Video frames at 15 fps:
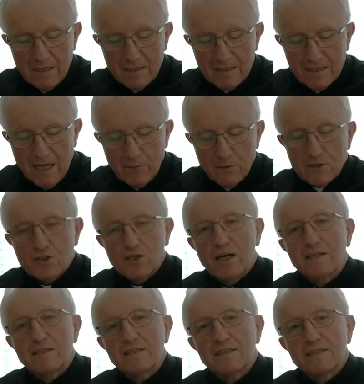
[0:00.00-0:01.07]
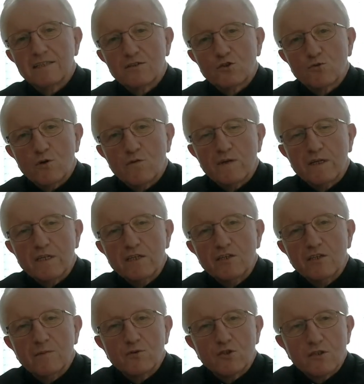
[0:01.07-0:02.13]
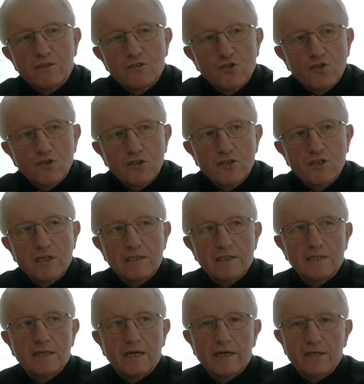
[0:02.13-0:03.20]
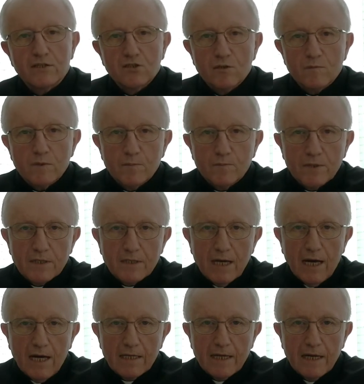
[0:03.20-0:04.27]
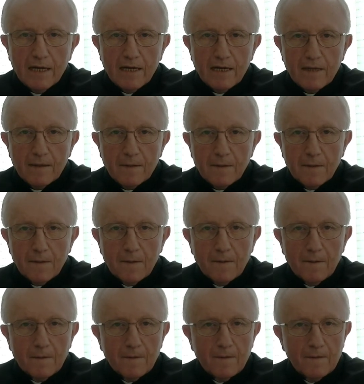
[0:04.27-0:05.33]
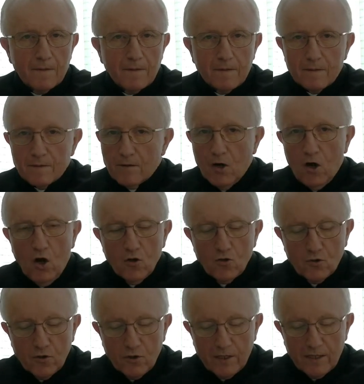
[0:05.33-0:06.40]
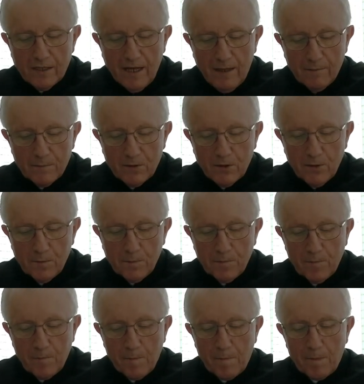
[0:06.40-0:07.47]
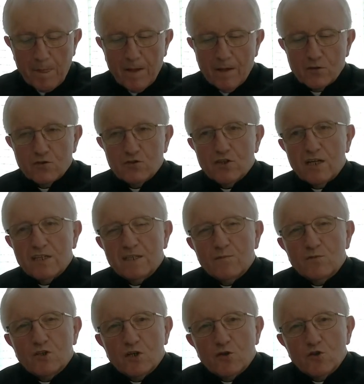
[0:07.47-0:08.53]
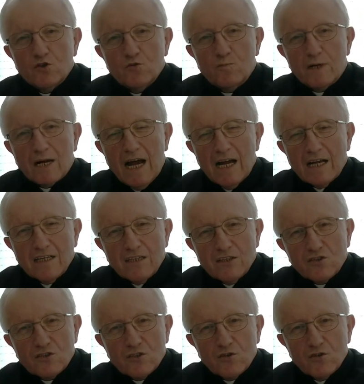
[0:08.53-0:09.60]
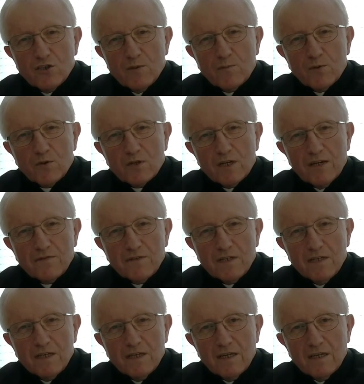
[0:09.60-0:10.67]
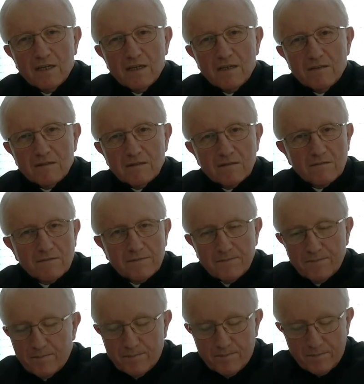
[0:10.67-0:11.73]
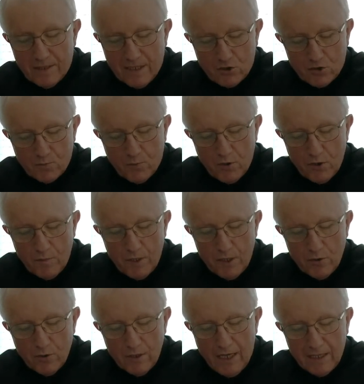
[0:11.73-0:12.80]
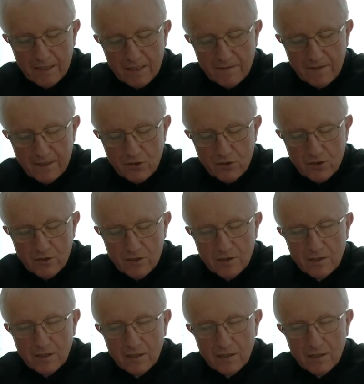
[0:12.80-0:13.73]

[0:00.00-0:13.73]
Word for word: Cały czas człowiek idzie przez życie, zadaje sobie pytania e, o to i tamto. Czasem czegoś pragnie, czego nie potrafi Y, też po imieniu nazwać.